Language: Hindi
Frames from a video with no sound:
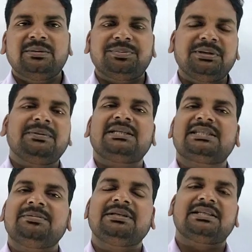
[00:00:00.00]

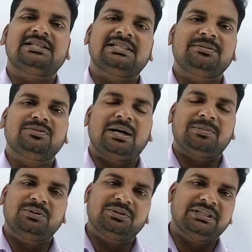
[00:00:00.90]
प्रीवियस सभी कंसेप्ट को
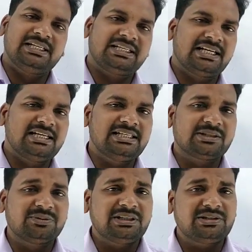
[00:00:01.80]
आप लोग क्लियर कर लीजिए
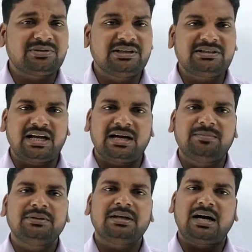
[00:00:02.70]
क्योंकि डियर स्टूडेंट्स
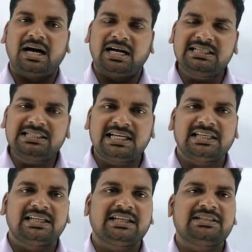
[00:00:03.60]
अब आज का
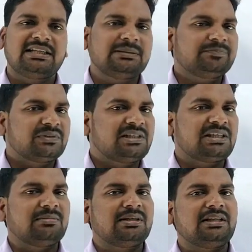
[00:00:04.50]
ये लेक्चर
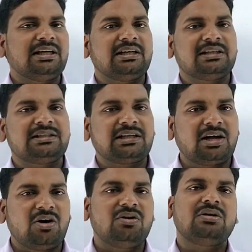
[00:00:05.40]
इसके बाद एक
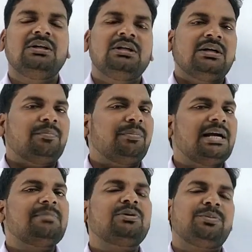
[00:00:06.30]
लेक्चर और मैं
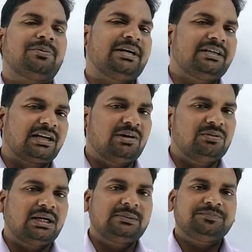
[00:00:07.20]
आपको प्रोवाइड
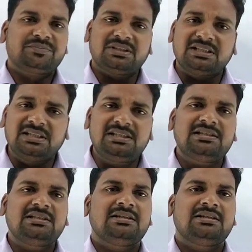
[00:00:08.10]
कराऊंगा इस